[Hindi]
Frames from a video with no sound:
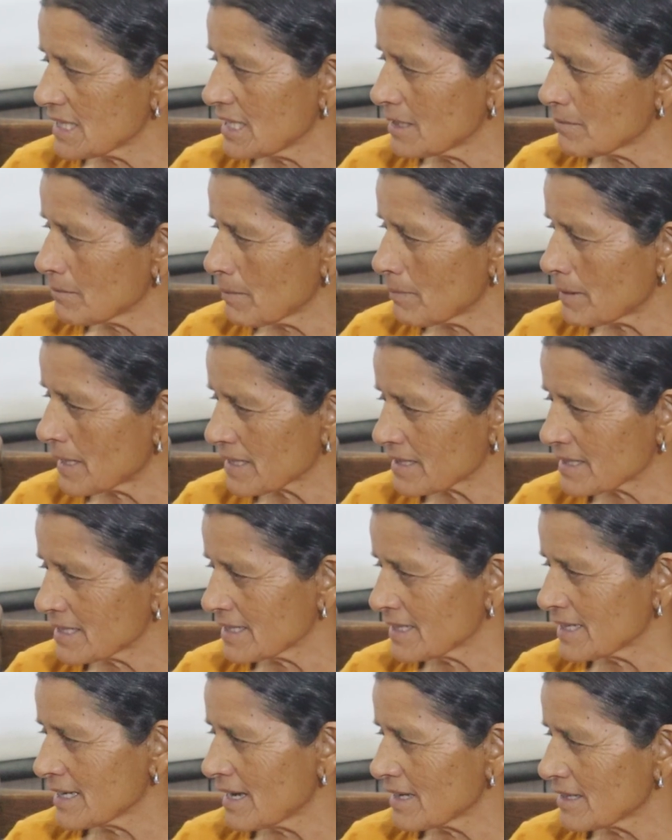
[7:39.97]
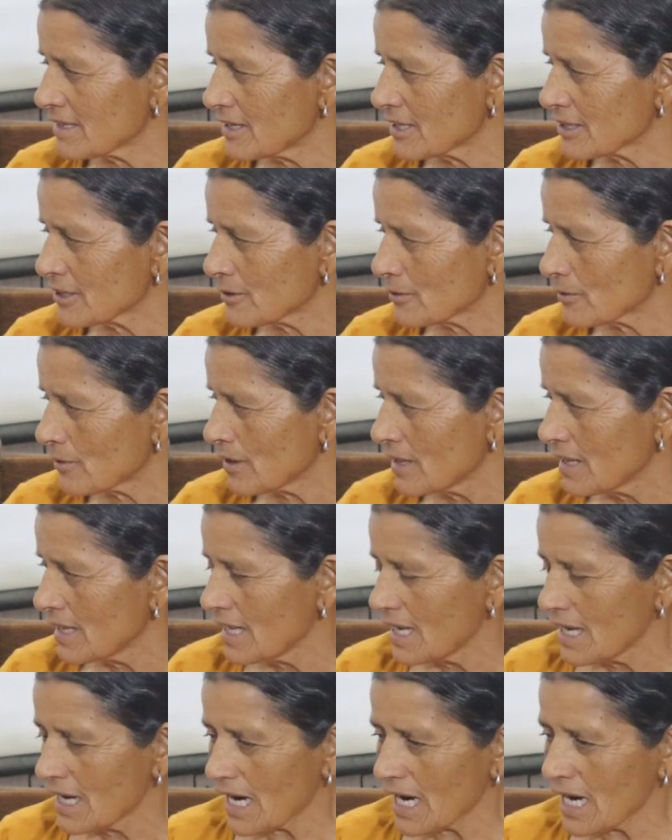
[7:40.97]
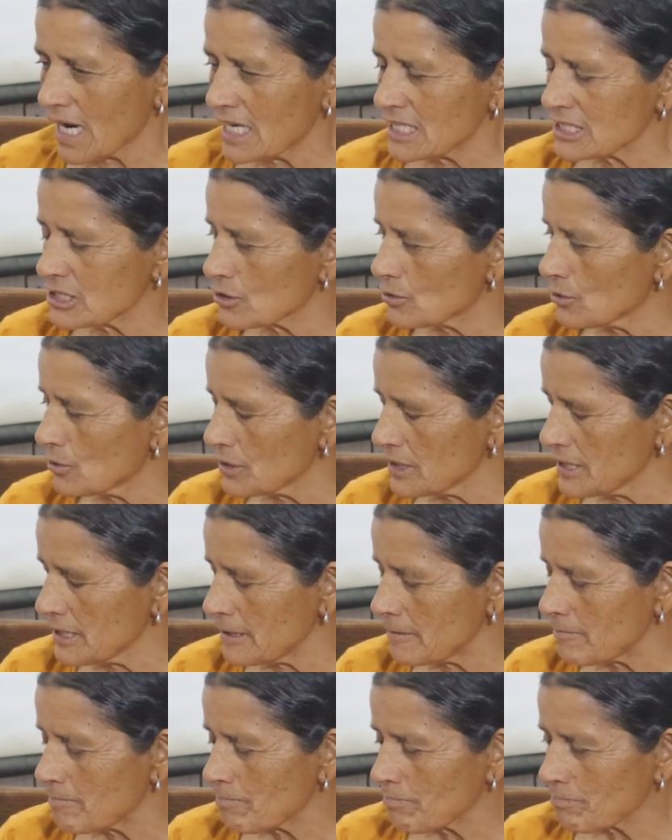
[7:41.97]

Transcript: तीन में भर्ती किया लड़कियों को आज कोई